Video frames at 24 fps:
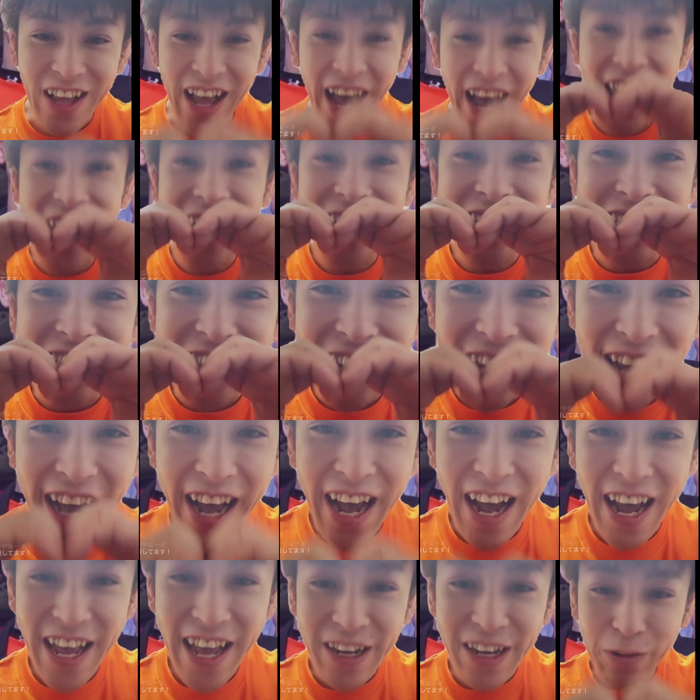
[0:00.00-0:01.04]
早く、
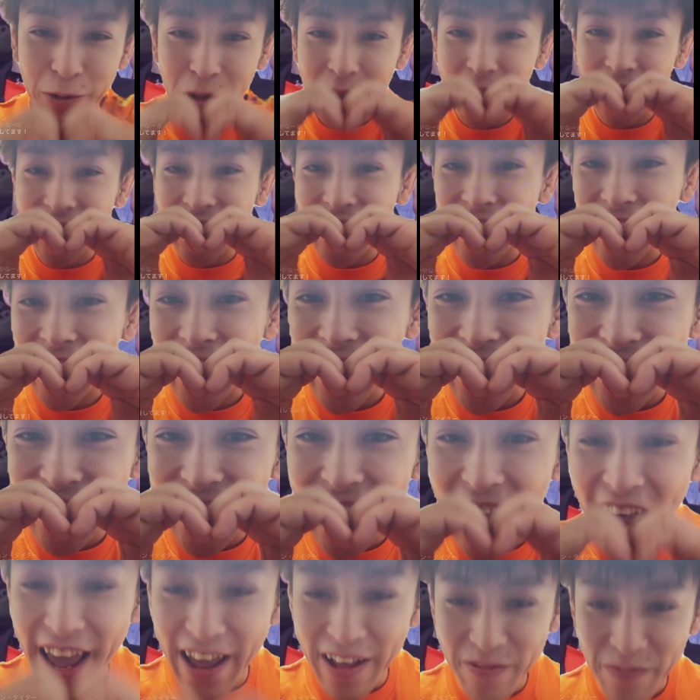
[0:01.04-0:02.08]
早く俺と戦っ
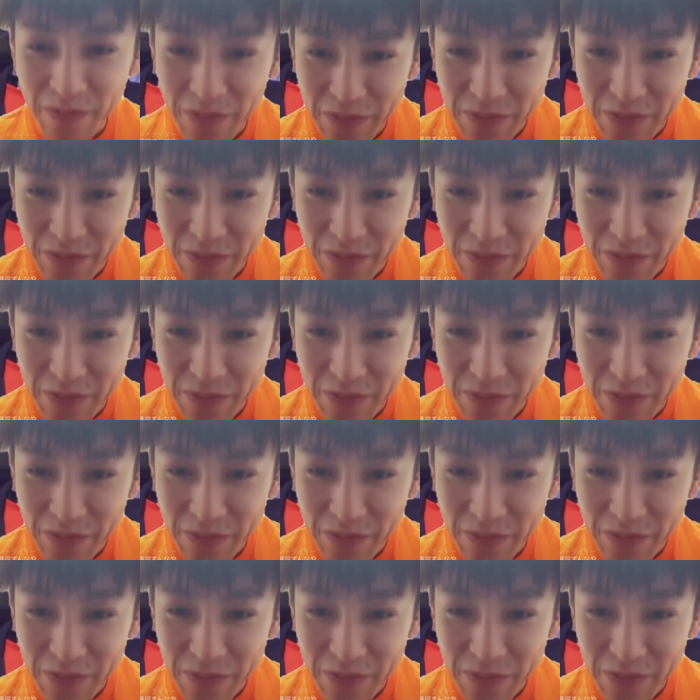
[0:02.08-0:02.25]
て。